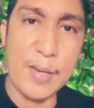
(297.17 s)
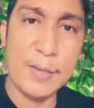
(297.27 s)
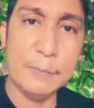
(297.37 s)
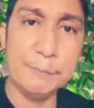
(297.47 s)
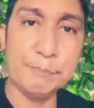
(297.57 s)

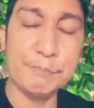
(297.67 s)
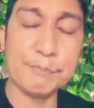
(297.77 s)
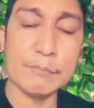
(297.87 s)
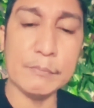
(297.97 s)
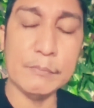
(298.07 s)
Dia tuh
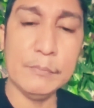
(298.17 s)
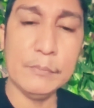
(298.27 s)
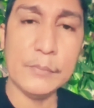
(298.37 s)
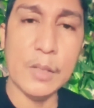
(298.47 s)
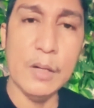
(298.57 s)
dukun yang lupa
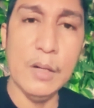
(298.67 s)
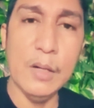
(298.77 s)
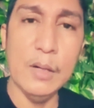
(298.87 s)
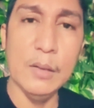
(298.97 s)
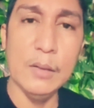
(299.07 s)
jati
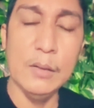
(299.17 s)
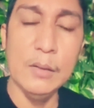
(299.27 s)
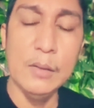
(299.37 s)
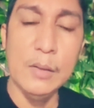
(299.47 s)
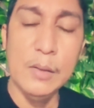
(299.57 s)
dirinya,
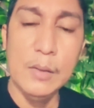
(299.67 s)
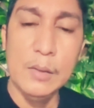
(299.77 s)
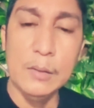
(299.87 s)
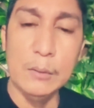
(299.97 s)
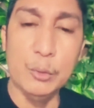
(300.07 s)
jadi
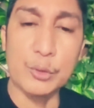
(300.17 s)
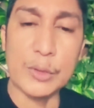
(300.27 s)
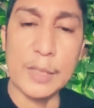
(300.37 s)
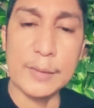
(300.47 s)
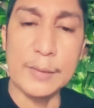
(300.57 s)
pesulap merah itu
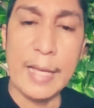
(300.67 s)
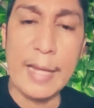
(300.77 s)
sejak